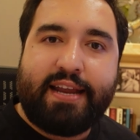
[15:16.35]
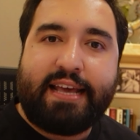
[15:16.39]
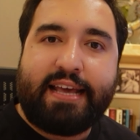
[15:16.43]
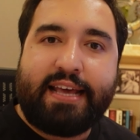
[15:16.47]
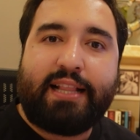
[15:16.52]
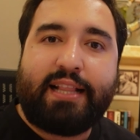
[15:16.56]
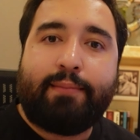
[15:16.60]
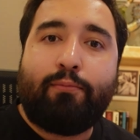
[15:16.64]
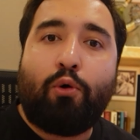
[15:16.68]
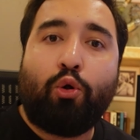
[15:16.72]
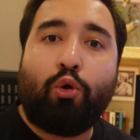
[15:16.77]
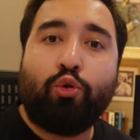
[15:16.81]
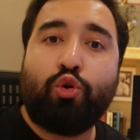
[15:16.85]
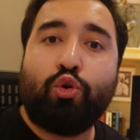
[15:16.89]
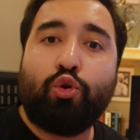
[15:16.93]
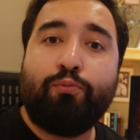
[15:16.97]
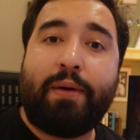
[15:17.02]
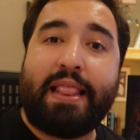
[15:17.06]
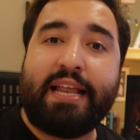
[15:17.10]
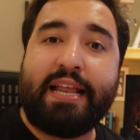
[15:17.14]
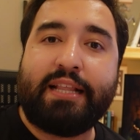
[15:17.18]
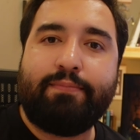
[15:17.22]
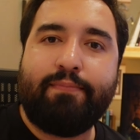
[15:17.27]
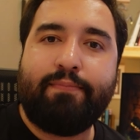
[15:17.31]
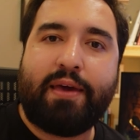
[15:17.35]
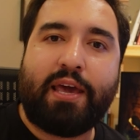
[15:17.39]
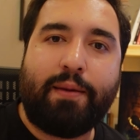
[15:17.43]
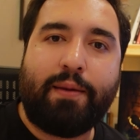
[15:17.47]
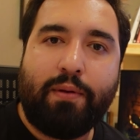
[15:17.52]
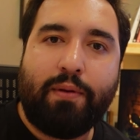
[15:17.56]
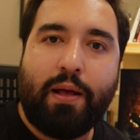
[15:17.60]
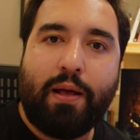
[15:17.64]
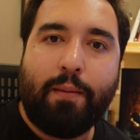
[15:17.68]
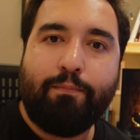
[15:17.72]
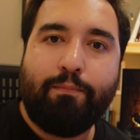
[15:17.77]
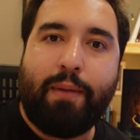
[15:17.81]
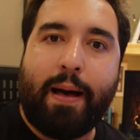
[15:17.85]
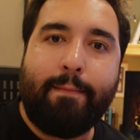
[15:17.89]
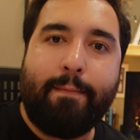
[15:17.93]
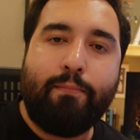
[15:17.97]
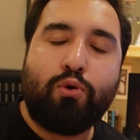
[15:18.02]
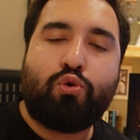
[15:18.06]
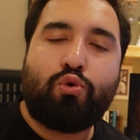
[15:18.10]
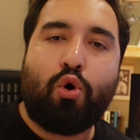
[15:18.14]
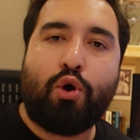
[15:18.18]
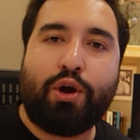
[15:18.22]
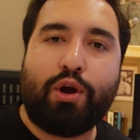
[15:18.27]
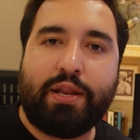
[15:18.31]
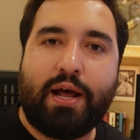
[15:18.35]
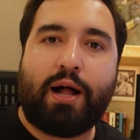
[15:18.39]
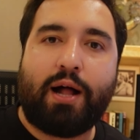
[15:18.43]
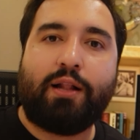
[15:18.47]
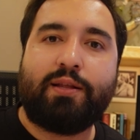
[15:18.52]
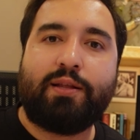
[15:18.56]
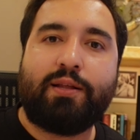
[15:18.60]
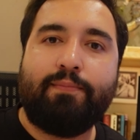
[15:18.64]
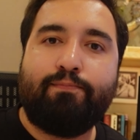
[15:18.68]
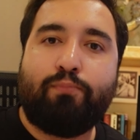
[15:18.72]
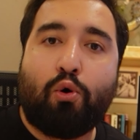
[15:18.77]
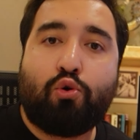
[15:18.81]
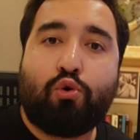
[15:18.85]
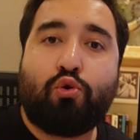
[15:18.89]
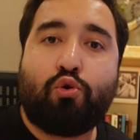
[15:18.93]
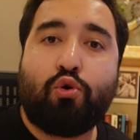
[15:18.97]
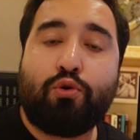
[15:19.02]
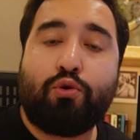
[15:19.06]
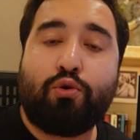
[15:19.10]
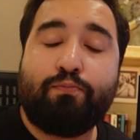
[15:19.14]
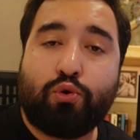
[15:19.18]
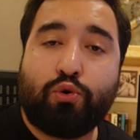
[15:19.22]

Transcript: reklam olduğunu belirtmeyip ben bu coin'i aldım boku,